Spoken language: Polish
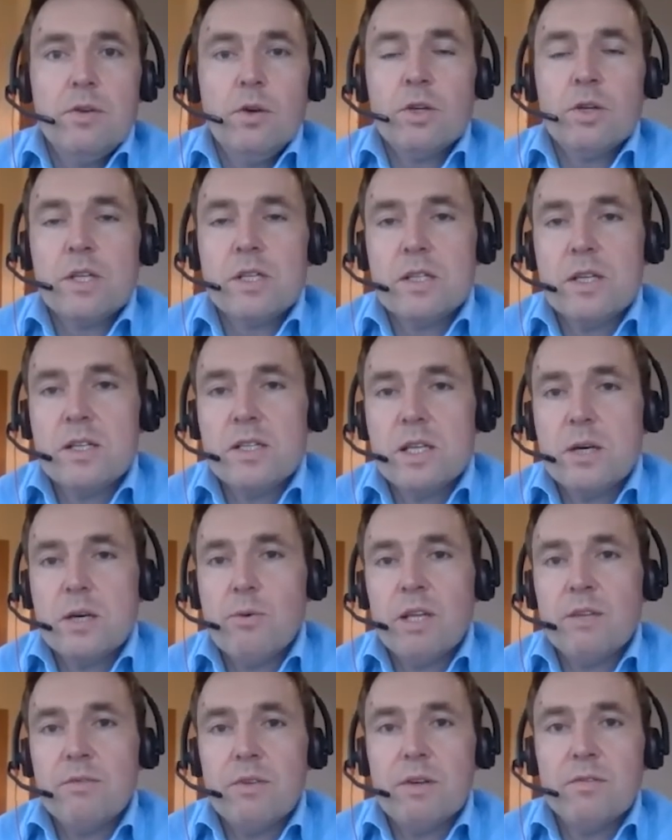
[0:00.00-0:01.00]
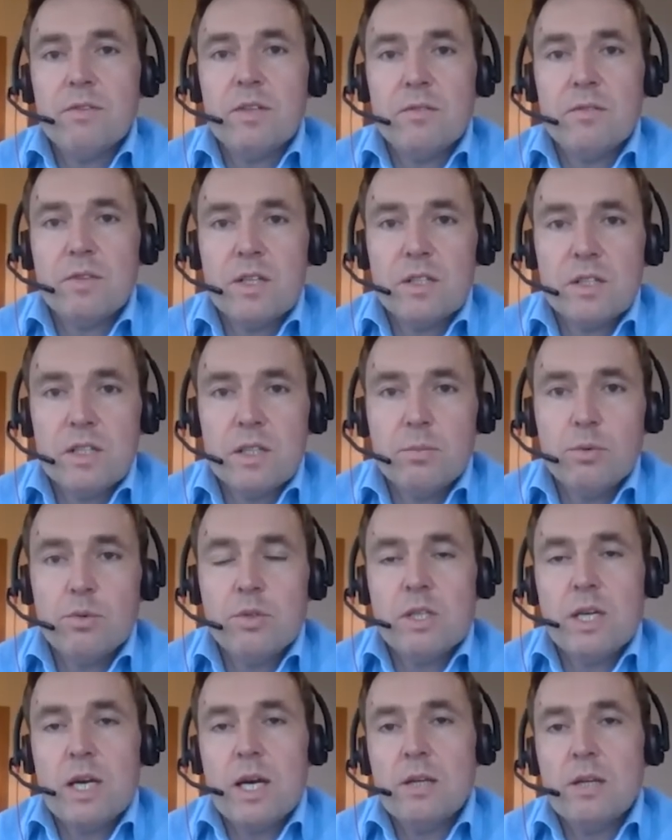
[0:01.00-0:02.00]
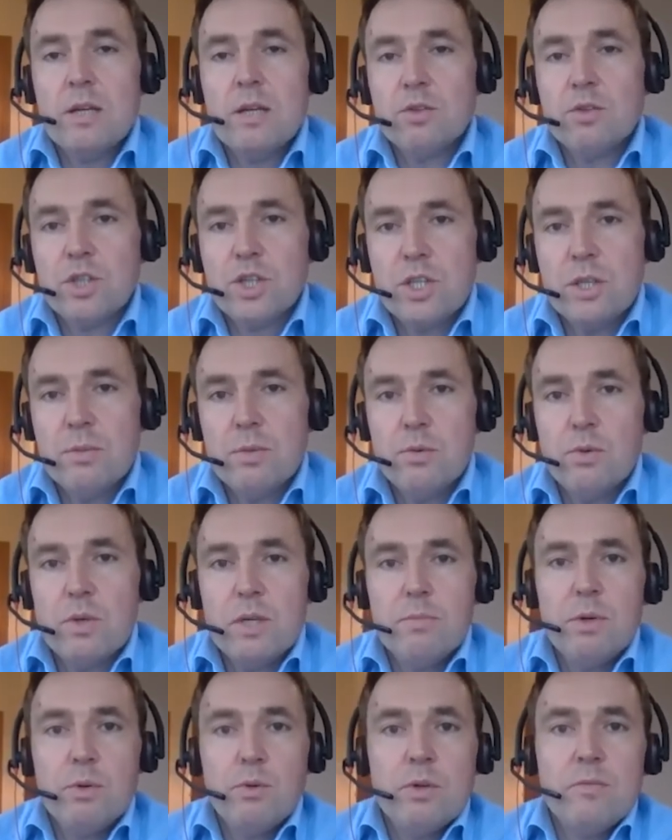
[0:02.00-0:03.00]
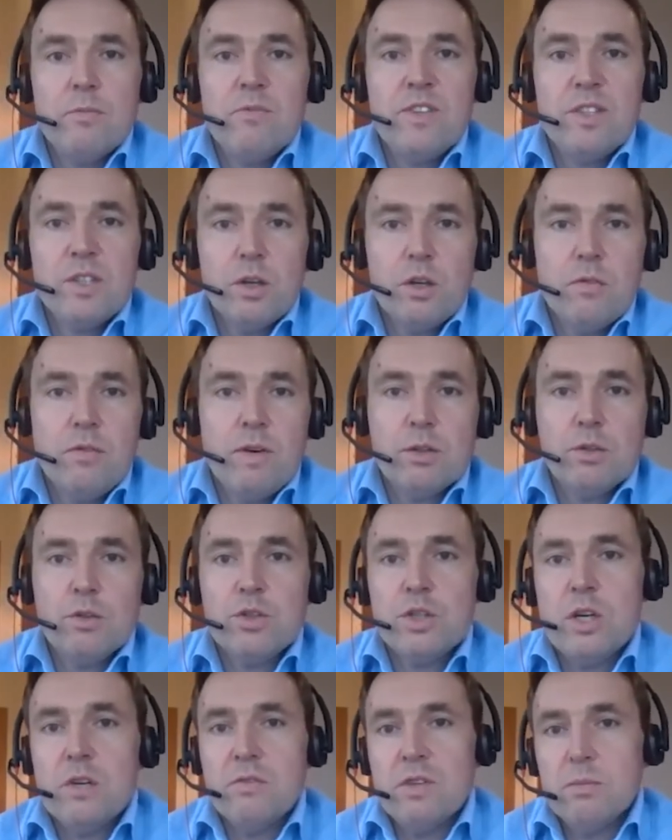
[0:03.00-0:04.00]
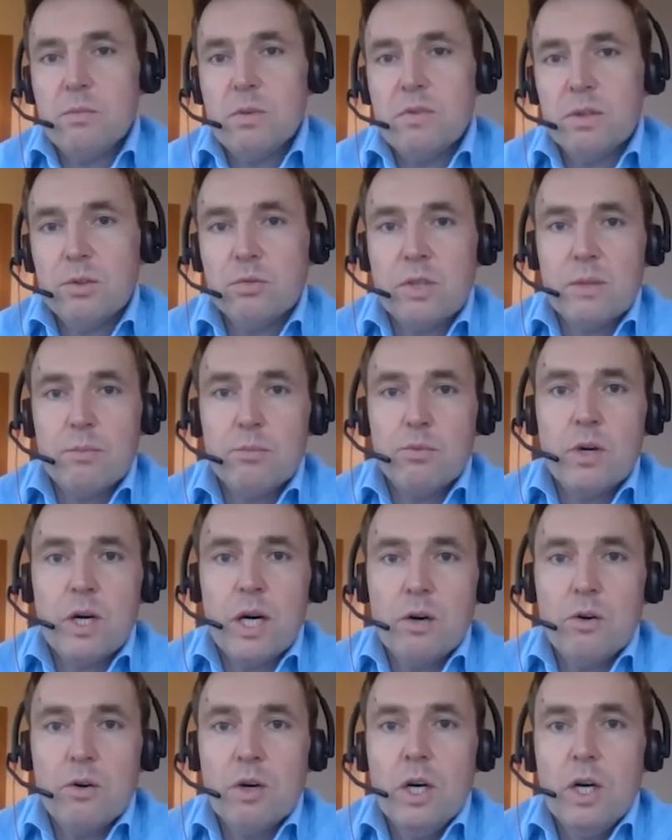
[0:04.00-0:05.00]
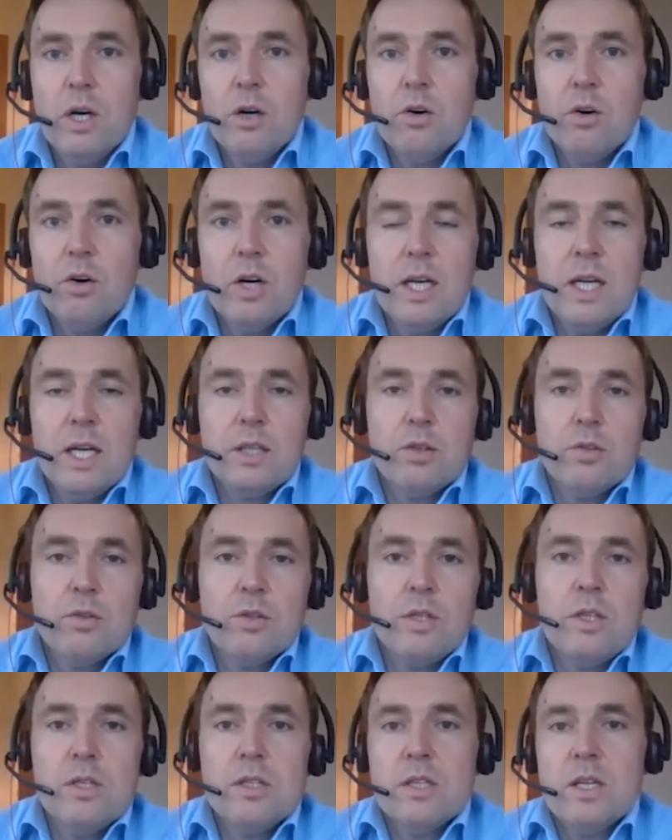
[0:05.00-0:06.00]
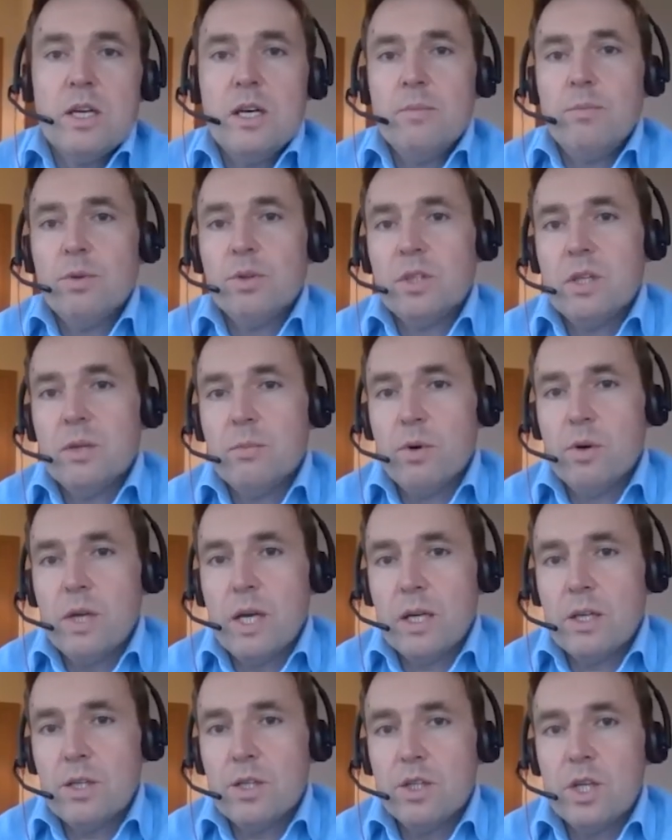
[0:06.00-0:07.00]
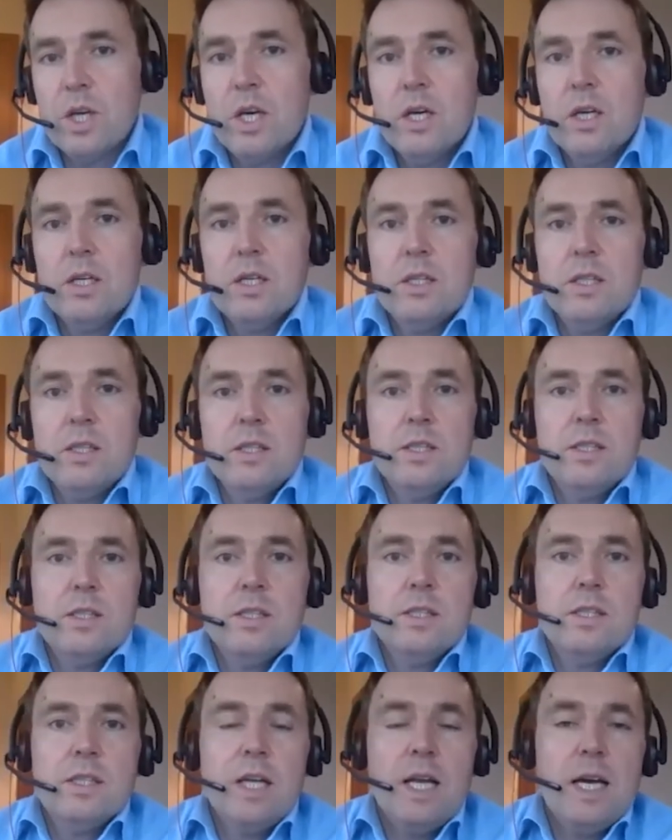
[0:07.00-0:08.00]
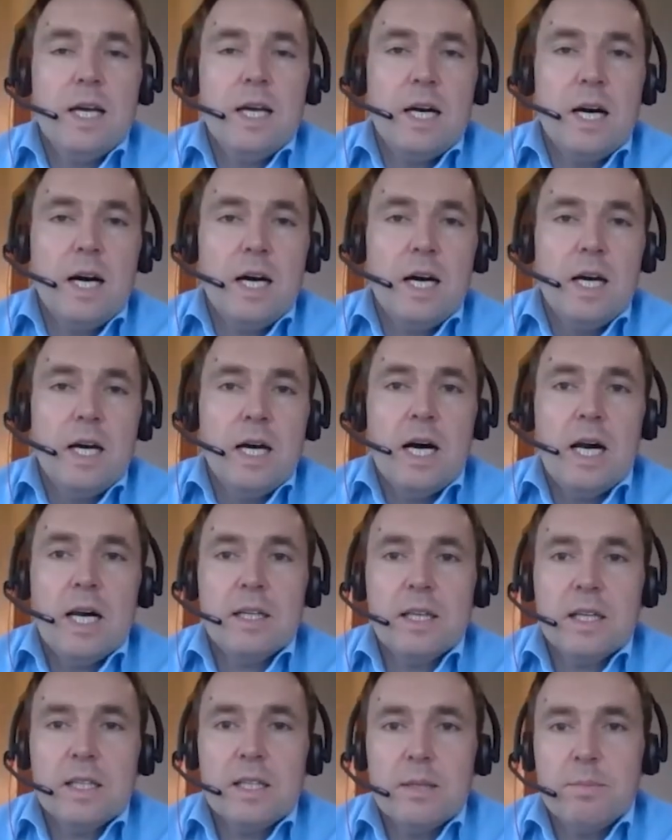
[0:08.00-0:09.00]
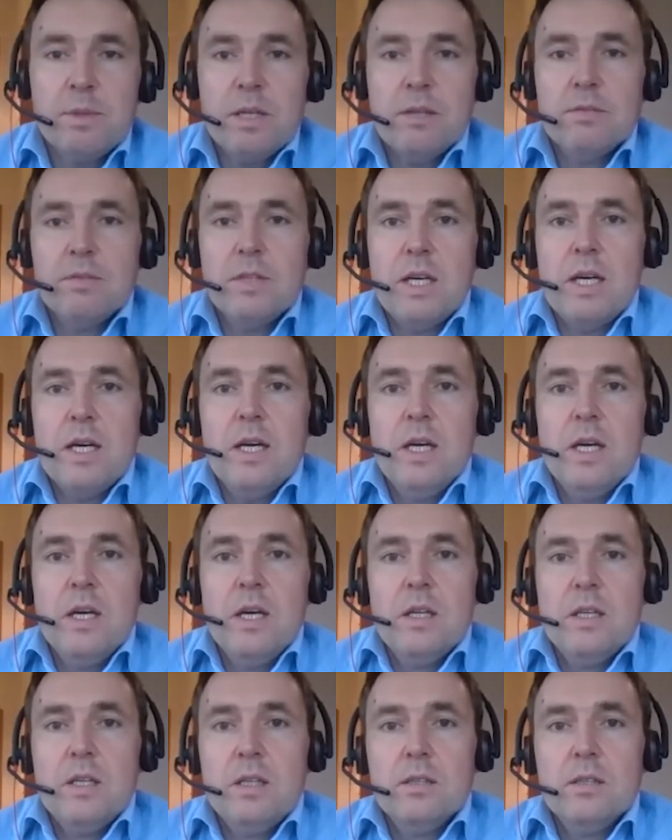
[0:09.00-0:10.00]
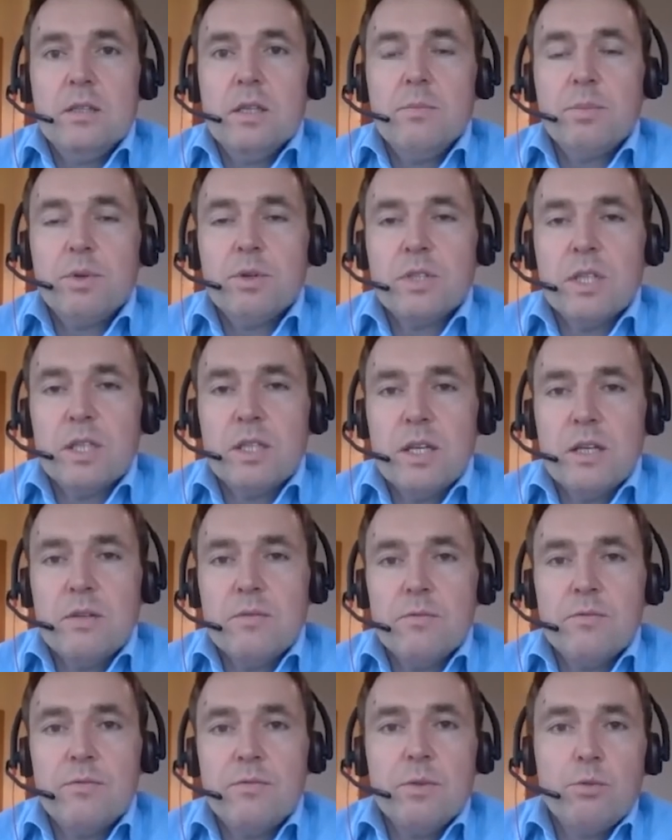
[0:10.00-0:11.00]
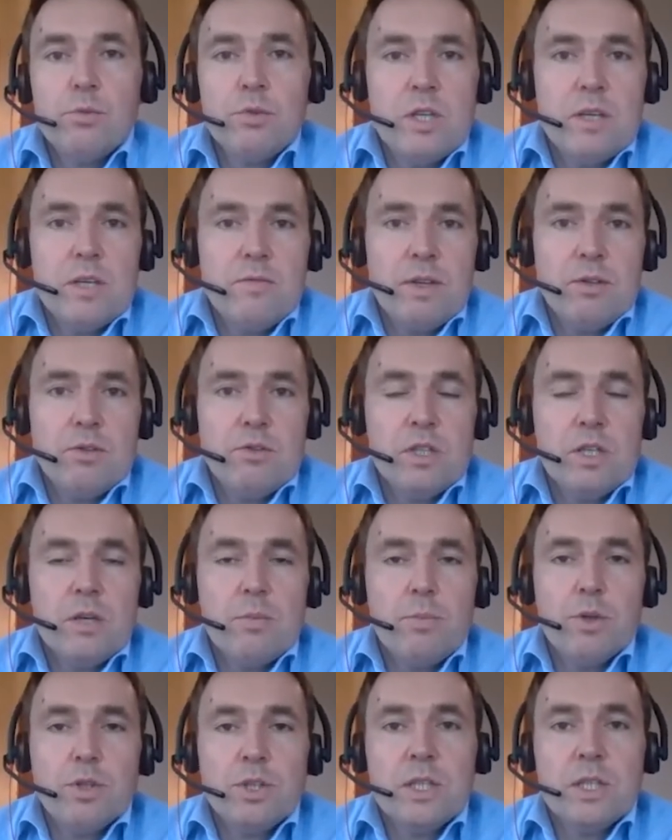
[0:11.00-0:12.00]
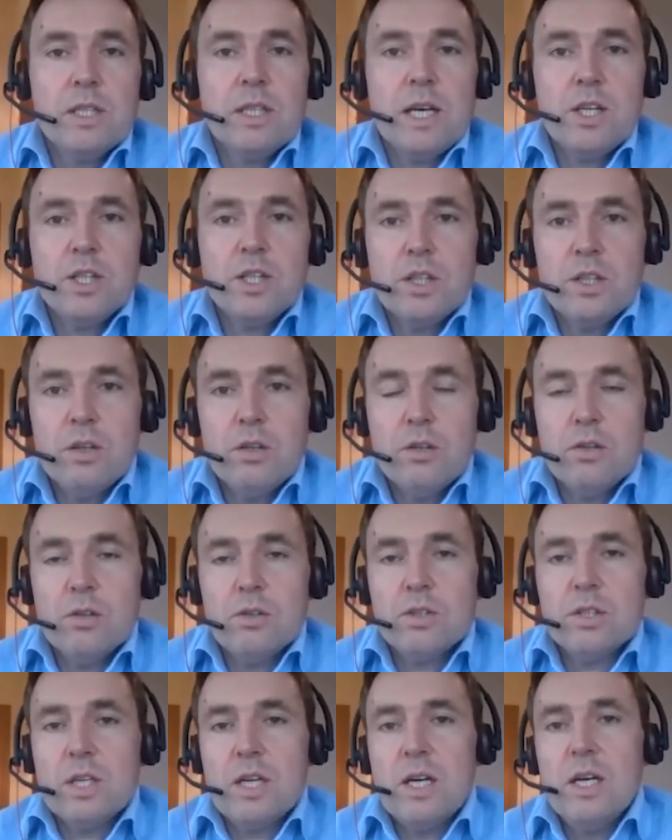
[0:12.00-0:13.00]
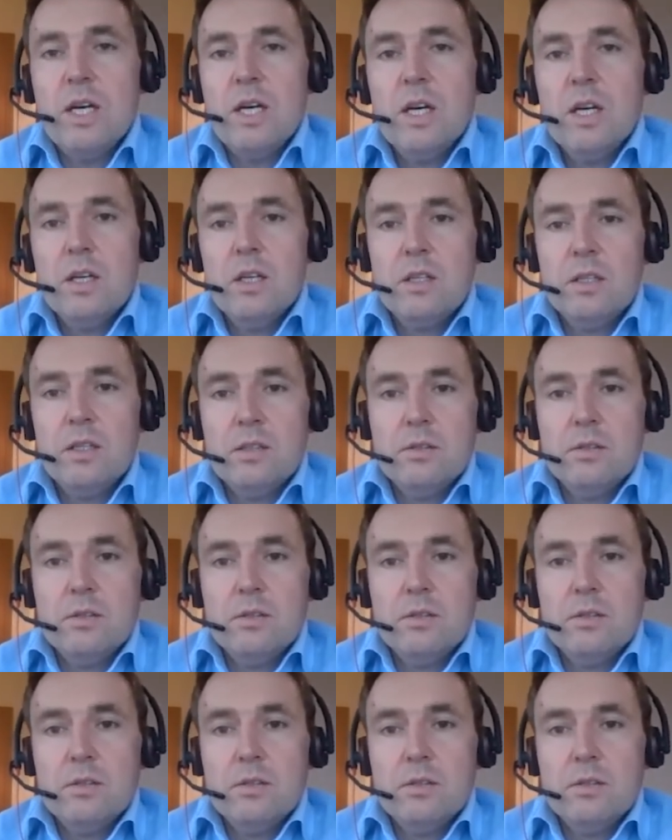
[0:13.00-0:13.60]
w logistyce, łatwe w dystrybucji, a jednocześnie były, były wysokowartościowe, Mowa tutaj była o, o elektronice, potem o jakichś y, lekach, ale tak naprawdę y, ten proceder wyłudzeń VAT-owskich poszedł tak szeroko, że y,